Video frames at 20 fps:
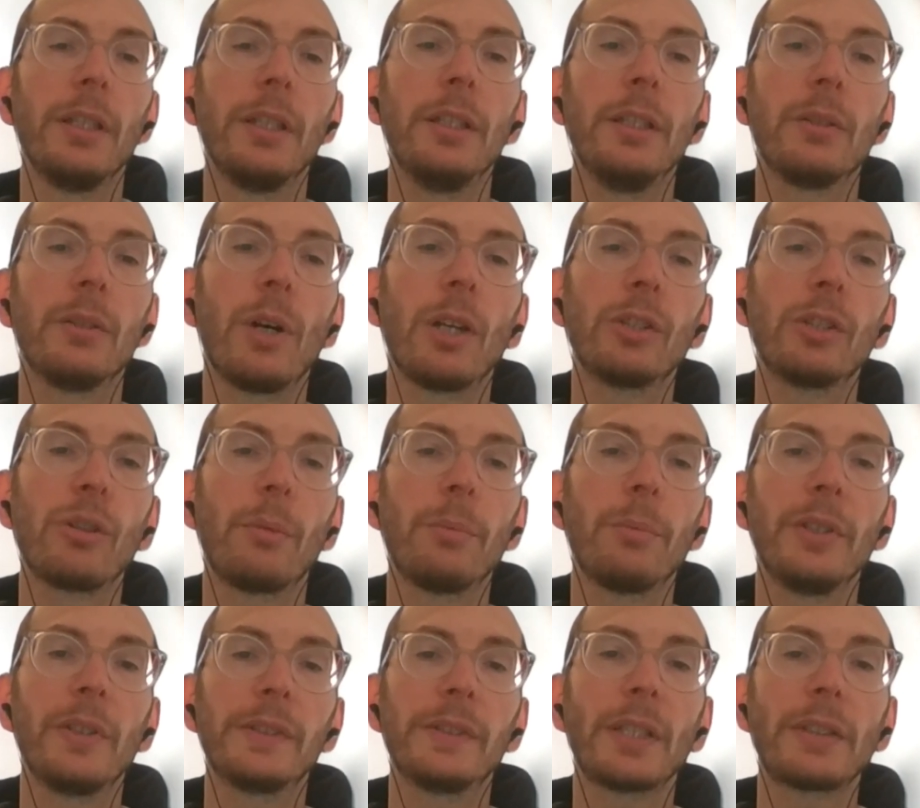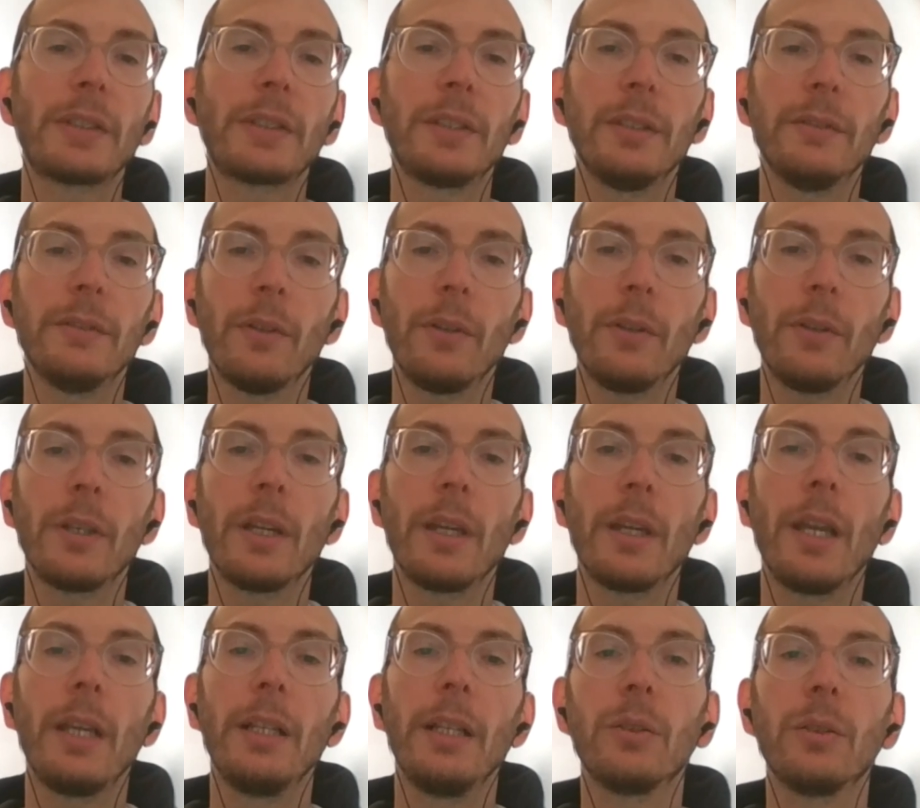il linguaggio amministrativo
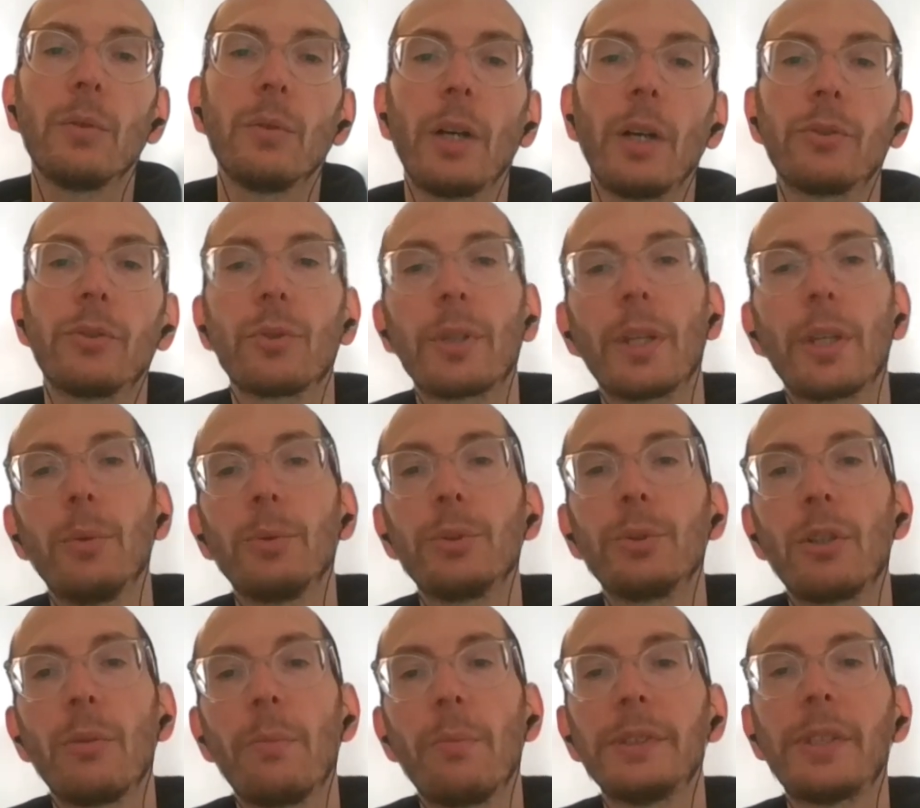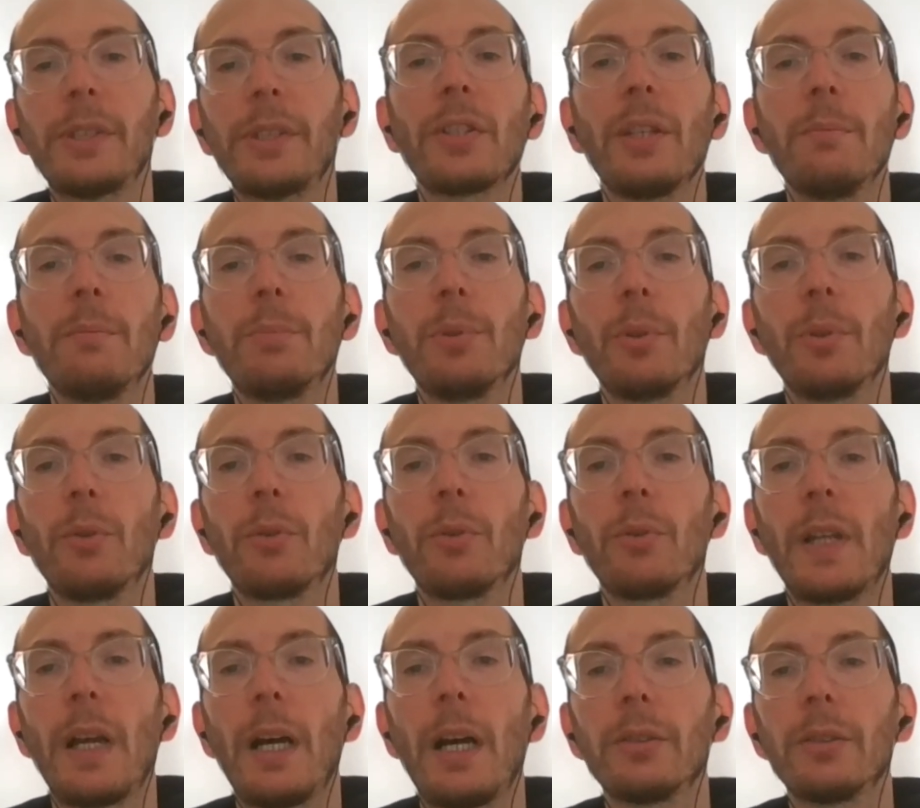e il linguaggio che usano per esempio lo
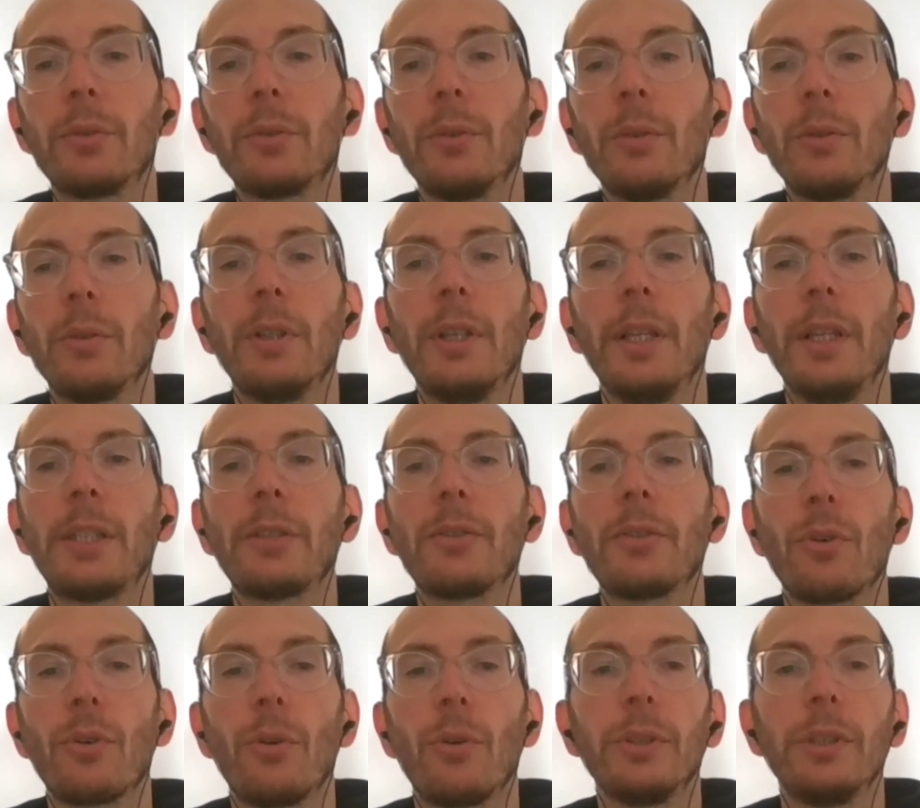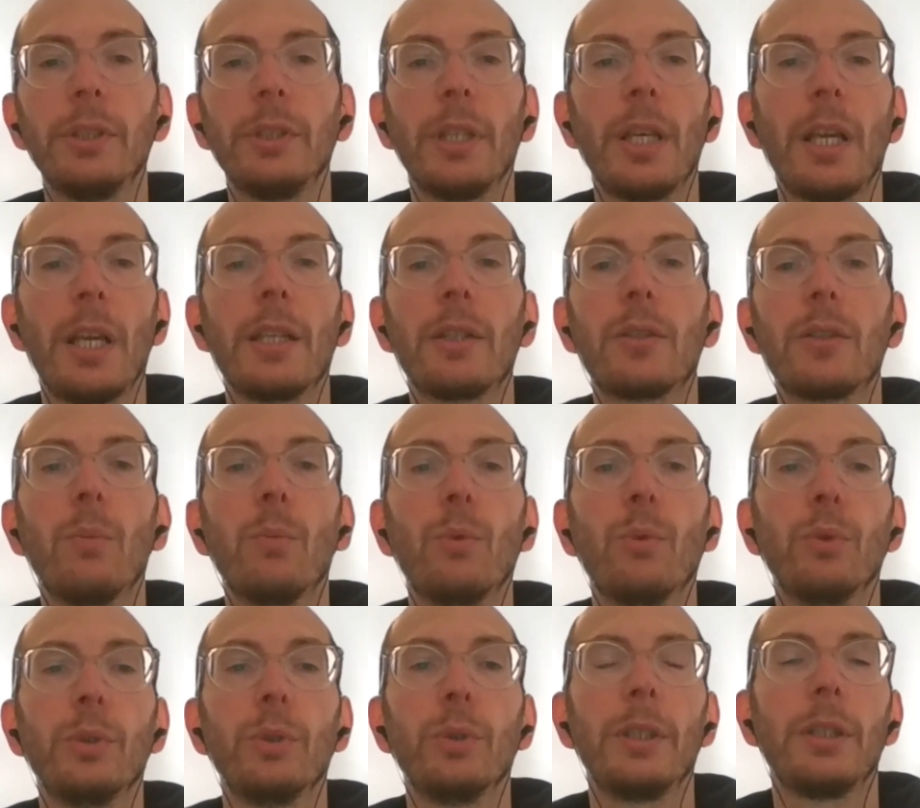Stato, le regioni e i
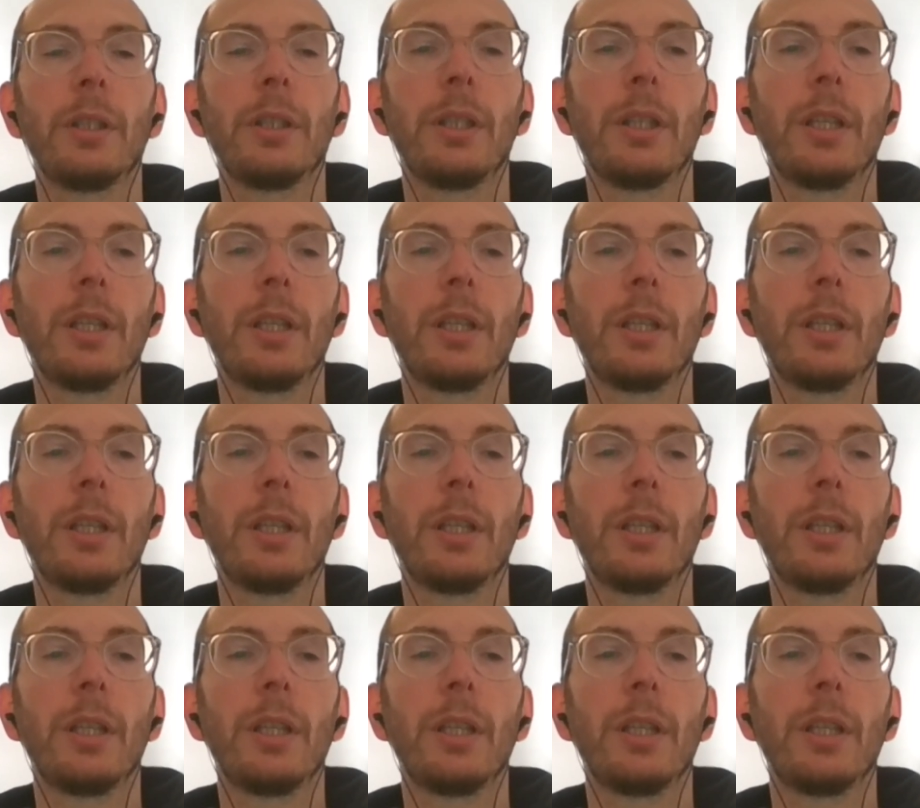comuni.